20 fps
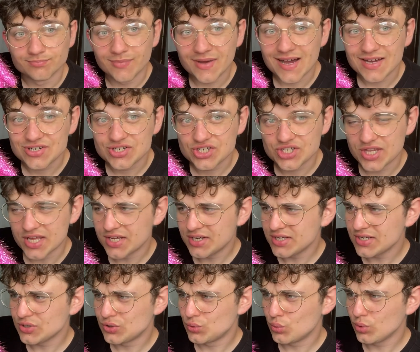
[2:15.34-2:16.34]
Ma
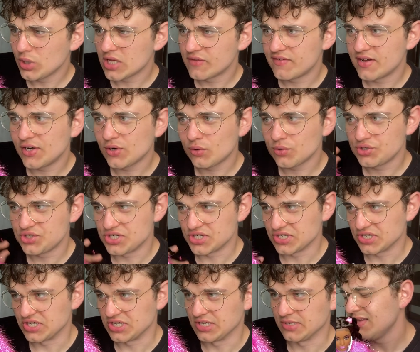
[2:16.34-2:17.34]
cztery długie
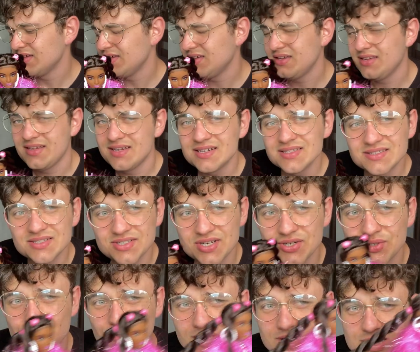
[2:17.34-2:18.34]
warkoczyki i jedyna
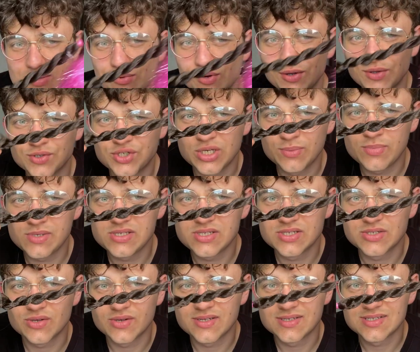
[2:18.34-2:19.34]
rzecz, której się mogę
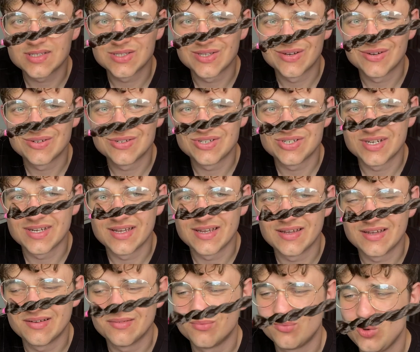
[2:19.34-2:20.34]
doczepić, to jest to,
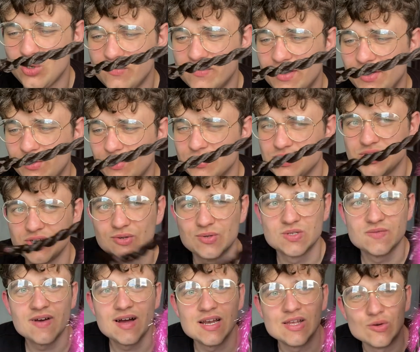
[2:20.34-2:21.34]
że mój warkocz się
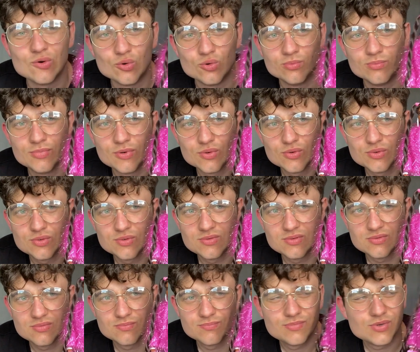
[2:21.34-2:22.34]
rozwalił.
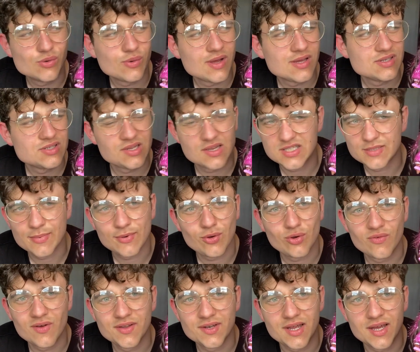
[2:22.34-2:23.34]
była źle
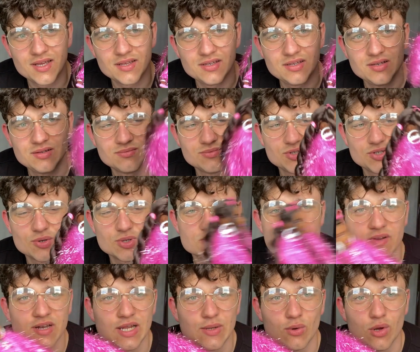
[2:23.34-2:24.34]
zapakowana i tu się
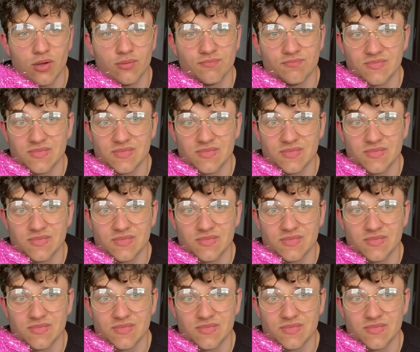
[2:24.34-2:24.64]
rozwaliło